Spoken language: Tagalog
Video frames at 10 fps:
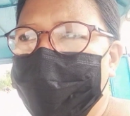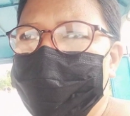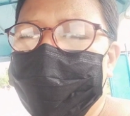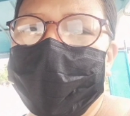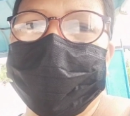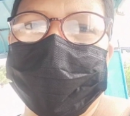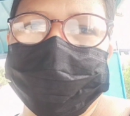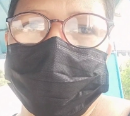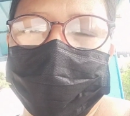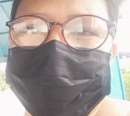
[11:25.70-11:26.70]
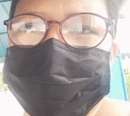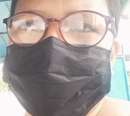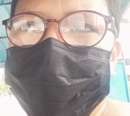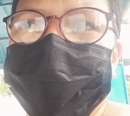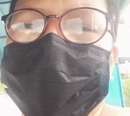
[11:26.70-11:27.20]
malaman po kasi
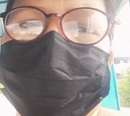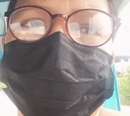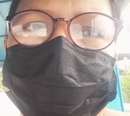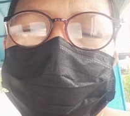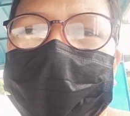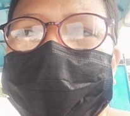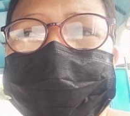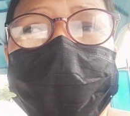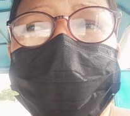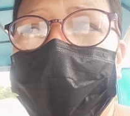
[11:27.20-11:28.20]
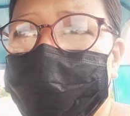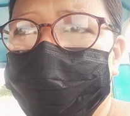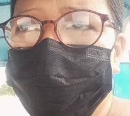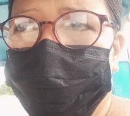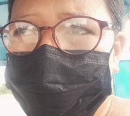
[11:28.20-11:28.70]
sabi ng doktor balik daw po ako
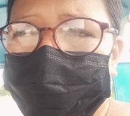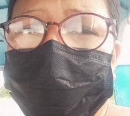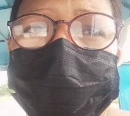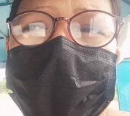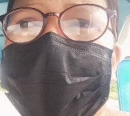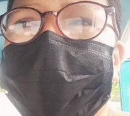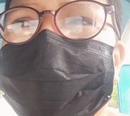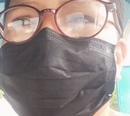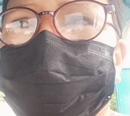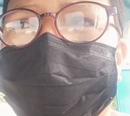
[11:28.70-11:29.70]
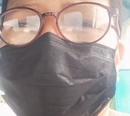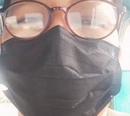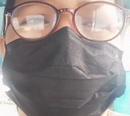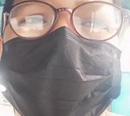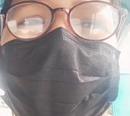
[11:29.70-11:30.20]
doon kung may result na po sa